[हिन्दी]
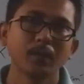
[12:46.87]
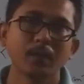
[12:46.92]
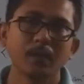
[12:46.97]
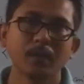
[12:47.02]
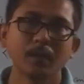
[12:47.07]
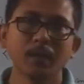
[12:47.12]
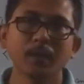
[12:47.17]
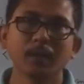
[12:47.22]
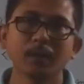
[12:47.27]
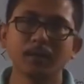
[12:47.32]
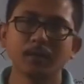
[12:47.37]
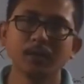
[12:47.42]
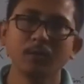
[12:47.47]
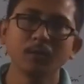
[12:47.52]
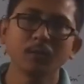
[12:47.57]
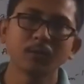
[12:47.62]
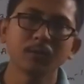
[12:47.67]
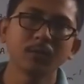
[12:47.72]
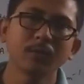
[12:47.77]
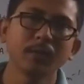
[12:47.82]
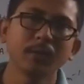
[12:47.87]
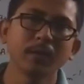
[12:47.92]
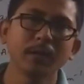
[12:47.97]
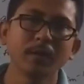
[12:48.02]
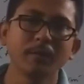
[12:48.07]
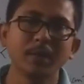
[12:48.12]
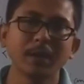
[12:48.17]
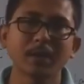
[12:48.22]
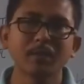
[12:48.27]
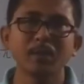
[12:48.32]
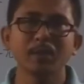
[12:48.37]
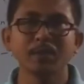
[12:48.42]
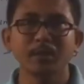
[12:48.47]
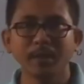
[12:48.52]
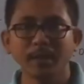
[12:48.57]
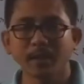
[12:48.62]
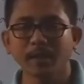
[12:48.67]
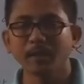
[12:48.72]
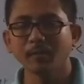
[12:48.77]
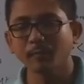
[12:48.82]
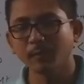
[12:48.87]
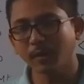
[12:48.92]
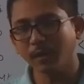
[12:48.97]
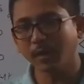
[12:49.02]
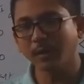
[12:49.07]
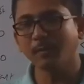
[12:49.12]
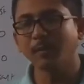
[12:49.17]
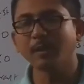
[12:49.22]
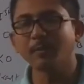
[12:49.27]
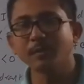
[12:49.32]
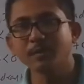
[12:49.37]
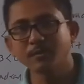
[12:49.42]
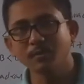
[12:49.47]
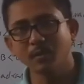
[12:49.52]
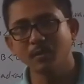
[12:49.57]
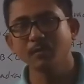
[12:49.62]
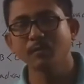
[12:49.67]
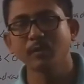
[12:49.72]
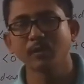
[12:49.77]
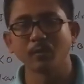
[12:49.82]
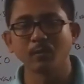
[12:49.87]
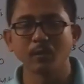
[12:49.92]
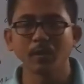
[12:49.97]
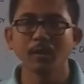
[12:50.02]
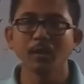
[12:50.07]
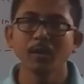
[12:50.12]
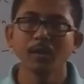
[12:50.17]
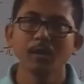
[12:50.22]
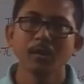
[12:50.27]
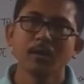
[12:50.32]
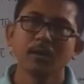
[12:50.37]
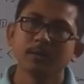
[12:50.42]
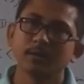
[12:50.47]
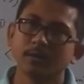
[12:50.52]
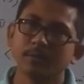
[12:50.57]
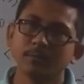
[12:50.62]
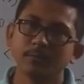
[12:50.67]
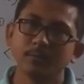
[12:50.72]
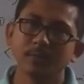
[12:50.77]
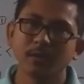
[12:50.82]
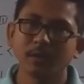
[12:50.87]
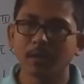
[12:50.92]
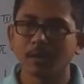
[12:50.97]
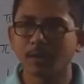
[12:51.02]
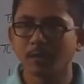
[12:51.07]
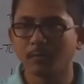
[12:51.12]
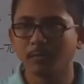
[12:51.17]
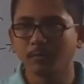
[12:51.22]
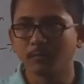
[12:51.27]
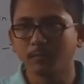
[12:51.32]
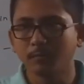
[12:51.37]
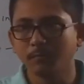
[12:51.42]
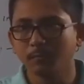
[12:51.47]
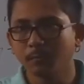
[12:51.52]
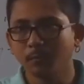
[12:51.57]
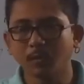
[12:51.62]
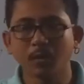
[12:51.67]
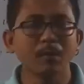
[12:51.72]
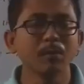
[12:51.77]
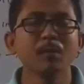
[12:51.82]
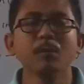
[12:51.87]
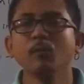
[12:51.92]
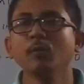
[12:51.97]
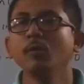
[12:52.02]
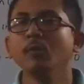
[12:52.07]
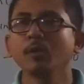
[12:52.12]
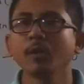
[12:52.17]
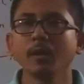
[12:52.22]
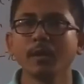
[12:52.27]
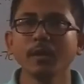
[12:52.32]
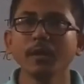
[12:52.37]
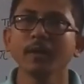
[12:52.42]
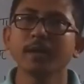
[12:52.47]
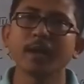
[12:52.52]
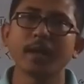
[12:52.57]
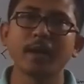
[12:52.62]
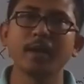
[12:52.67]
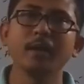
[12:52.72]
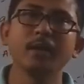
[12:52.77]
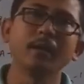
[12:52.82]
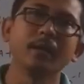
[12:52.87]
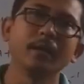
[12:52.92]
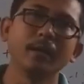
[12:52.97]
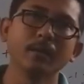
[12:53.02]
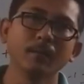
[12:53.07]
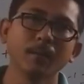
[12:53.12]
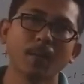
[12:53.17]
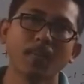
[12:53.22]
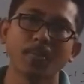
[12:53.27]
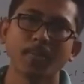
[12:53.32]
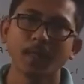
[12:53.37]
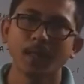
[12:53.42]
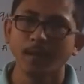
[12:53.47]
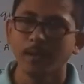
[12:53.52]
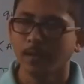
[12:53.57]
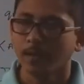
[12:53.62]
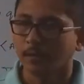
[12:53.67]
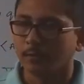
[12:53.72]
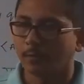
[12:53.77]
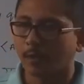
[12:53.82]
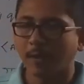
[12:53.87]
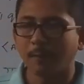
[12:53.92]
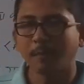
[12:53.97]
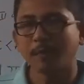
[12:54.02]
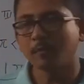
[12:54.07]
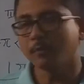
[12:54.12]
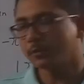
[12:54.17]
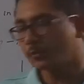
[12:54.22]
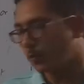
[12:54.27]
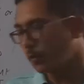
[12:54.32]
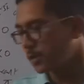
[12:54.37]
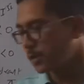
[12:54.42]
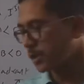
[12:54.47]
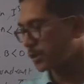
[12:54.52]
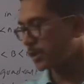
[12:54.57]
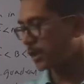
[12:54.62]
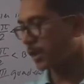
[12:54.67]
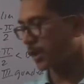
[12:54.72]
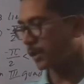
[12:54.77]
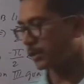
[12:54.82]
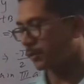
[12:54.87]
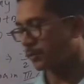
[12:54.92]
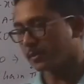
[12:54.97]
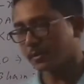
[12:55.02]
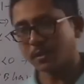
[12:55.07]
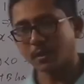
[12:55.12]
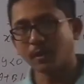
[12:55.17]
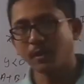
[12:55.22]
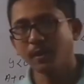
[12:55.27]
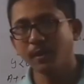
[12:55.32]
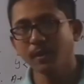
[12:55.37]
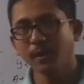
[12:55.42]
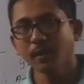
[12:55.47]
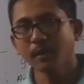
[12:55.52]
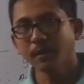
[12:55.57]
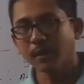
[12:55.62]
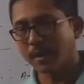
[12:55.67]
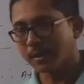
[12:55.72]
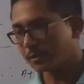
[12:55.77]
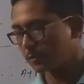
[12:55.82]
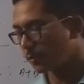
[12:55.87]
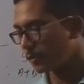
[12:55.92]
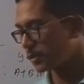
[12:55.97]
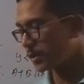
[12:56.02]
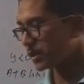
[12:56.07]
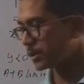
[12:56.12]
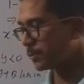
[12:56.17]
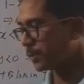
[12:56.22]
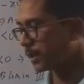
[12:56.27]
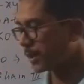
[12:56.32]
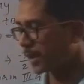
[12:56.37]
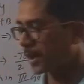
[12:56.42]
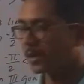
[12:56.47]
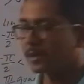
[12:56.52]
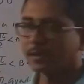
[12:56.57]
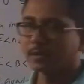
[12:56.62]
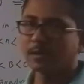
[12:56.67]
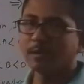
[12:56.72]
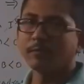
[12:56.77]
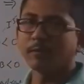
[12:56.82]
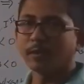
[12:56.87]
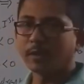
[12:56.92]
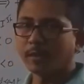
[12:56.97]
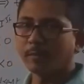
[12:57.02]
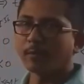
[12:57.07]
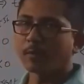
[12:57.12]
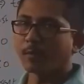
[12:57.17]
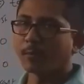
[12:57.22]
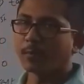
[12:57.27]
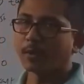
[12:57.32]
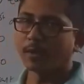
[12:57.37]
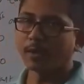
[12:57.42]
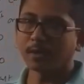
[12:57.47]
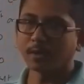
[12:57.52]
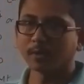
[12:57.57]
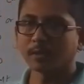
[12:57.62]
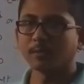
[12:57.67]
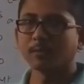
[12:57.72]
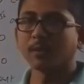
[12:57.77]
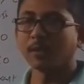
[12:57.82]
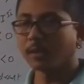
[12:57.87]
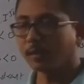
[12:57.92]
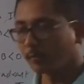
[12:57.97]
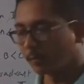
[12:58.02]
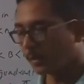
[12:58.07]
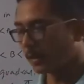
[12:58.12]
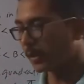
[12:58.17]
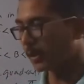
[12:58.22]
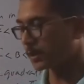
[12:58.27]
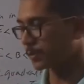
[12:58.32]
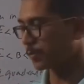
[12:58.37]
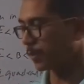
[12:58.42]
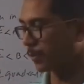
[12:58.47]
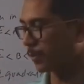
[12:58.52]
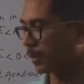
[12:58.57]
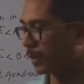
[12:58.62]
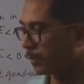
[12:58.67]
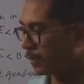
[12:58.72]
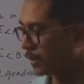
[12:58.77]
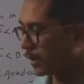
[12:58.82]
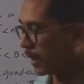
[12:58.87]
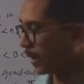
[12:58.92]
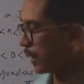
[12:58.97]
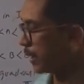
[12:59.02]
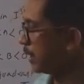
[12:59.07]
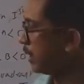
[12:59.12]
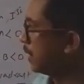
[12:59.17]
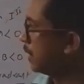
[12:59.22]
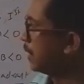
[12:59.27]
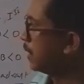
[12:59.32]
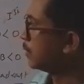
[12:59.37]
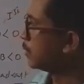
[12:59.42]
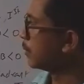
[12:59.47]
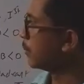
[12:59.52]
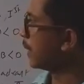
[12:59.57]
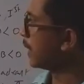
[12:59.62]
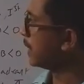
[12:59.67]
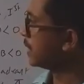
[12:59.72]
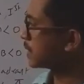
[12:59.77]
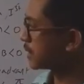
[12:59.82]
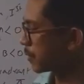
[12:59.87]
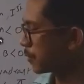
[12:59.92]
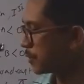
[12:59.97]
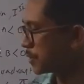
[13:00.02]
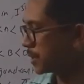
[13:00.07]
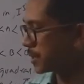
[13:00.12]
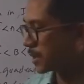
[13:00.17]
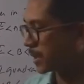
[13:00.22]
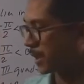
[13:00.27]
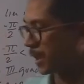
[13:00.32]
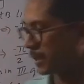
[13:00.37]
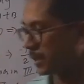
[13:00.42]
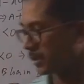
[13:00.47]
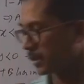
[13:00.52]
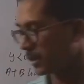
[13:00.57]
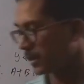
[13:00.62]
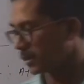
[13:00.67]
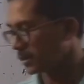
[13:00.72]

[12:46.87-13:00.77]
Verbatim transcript: ठीक है तीनों को जब एक बार में देख के फिर एक बार में सॉल्व करोगे तब आ, वो कभी भूलोगे नहीं ये गारंटी है तो अब मैं कुछ क्वेश्चंस कराता हूँ इसका ठीक है आज क्वेश्चंस भी करा देते हैं फिर ये प्रॉपर्टी खत्म करके फिर नेक्स्ट प्रॉपर्टी में जाएंगे तो पहले से क्वेश्चंस करा देते हैं